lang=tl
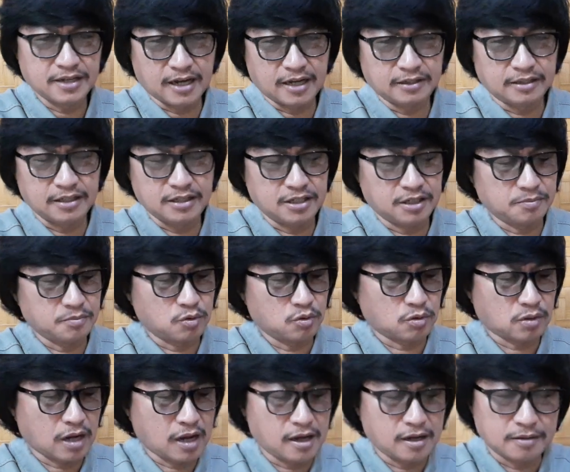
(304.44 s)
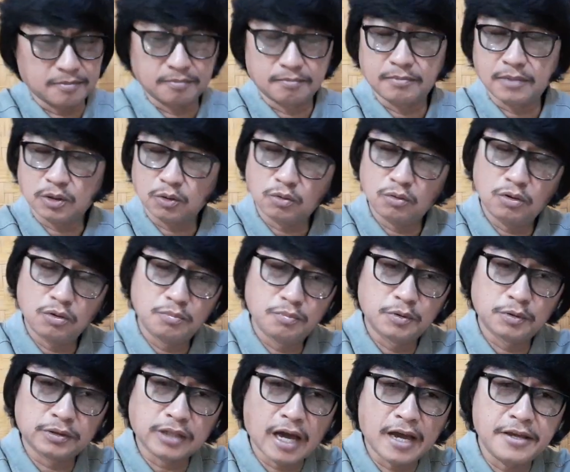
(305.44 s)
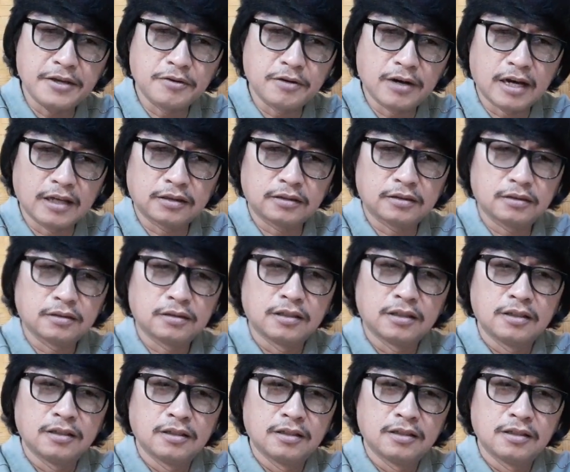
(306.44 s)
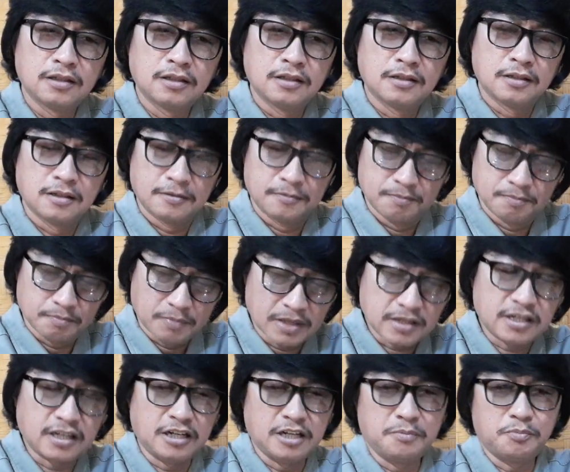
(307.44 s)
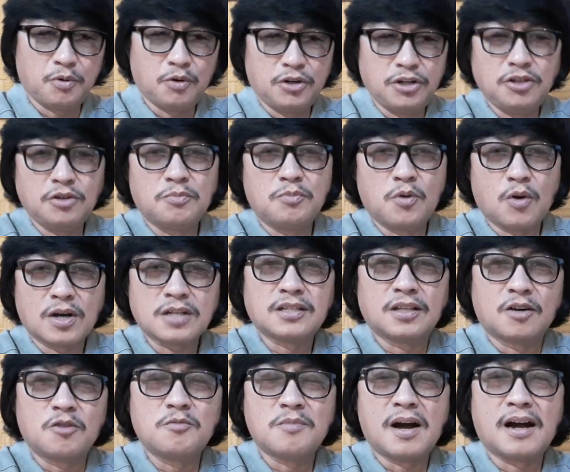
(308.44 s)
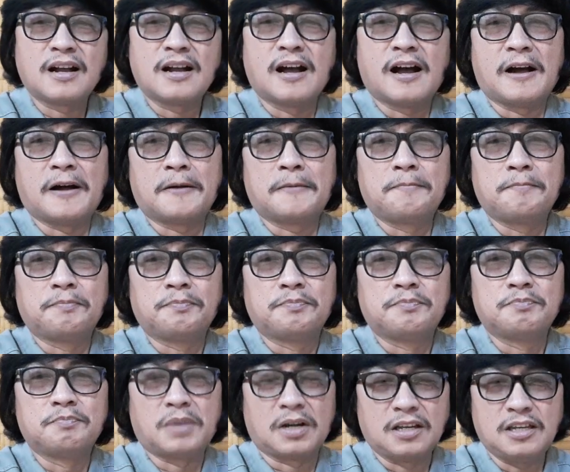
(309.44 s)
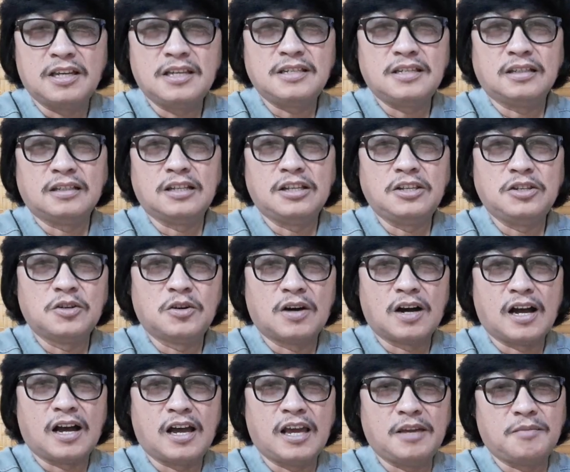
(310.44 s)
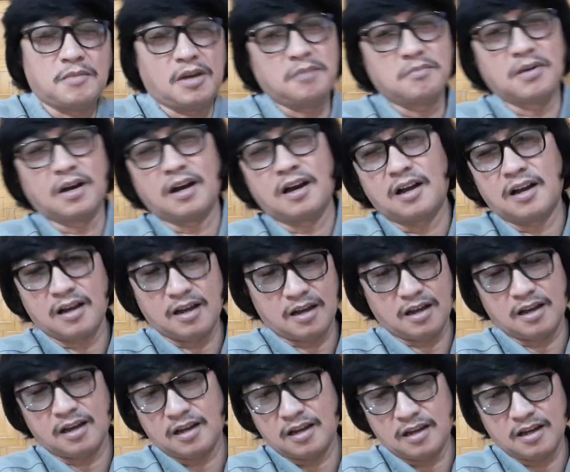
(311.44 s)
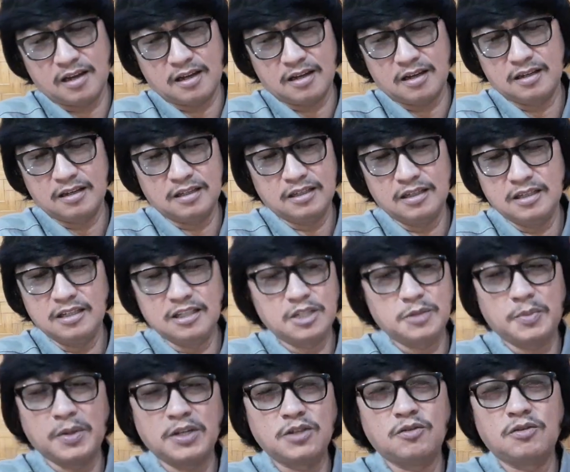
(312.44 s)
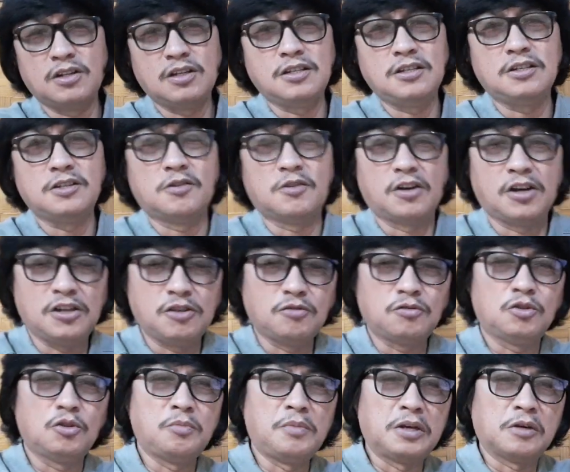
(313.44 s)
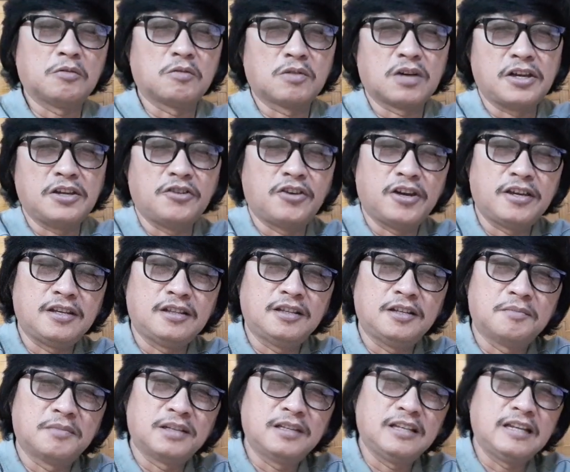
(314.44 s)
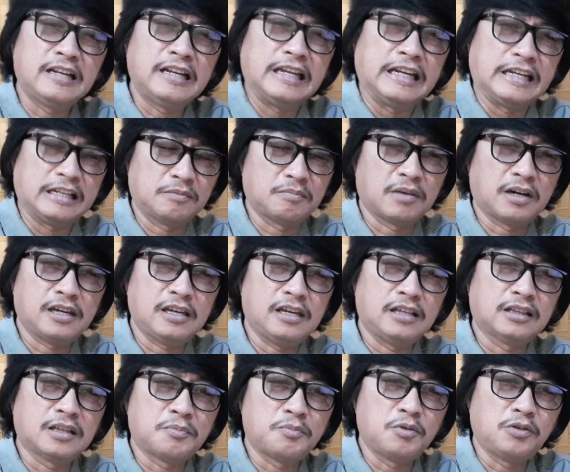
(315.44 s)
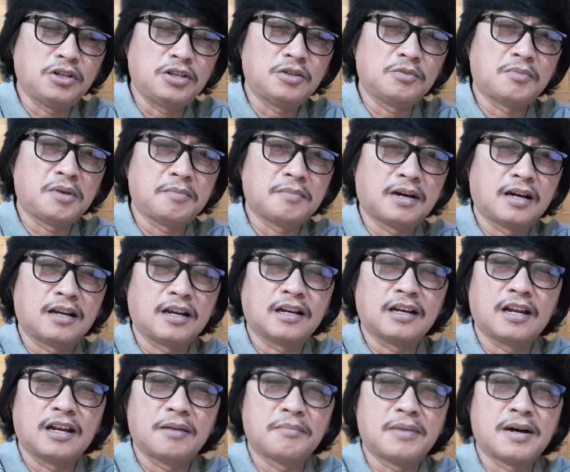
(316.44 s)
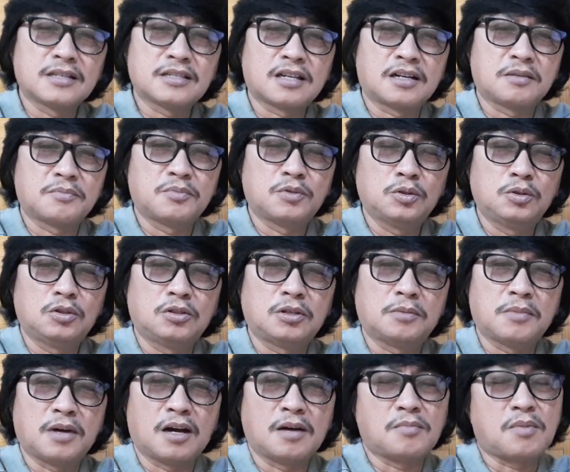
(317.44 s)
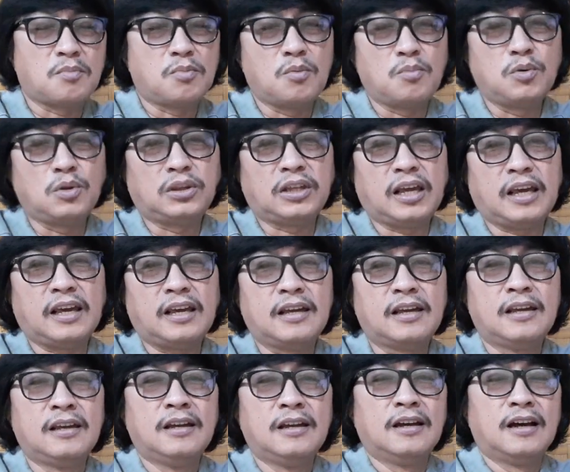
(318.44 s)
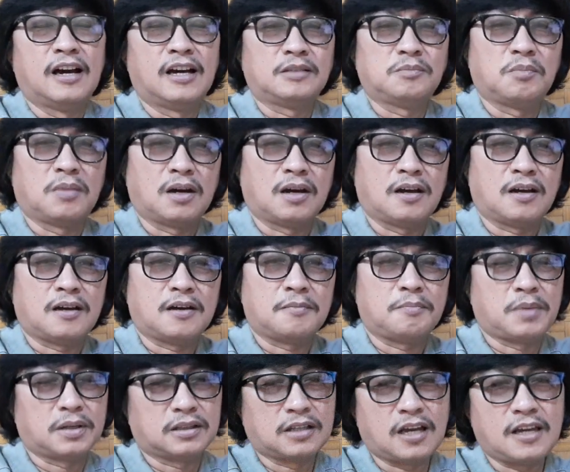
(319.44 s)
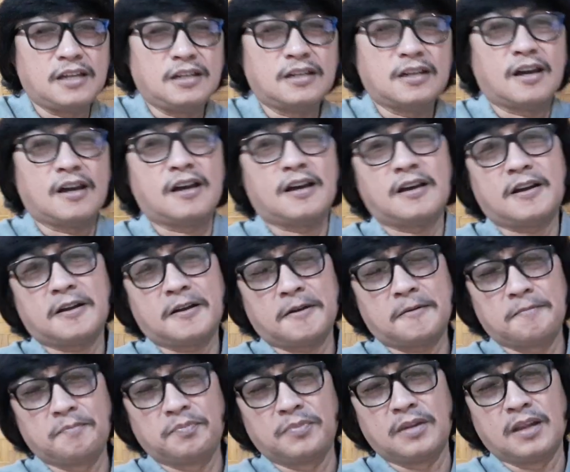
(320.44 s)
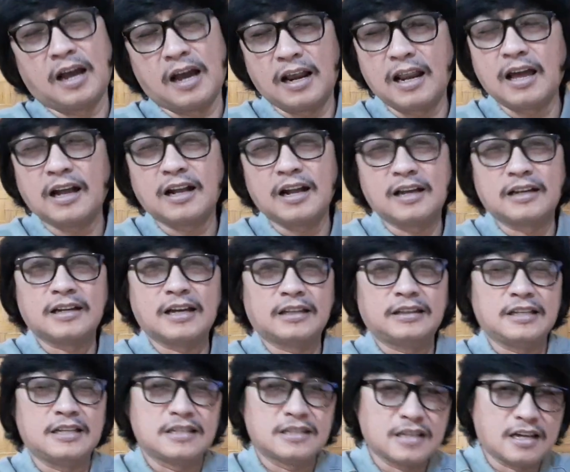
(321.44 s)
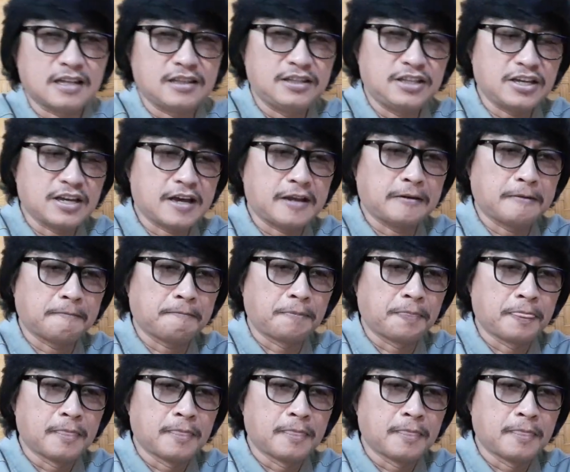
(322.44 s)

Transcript: sa ating sigmura, matulog po tayo at pansinin po ninyo bukas ng umaga, paggising ninyo ay may mga inspeksyon ninyo ang inyong dumi kung kayo ay hindi madirin. At makikita po ninyo may mga naglalabasan na po doon ng mga mapuputi at mga patay na alaga natin sa tiyan.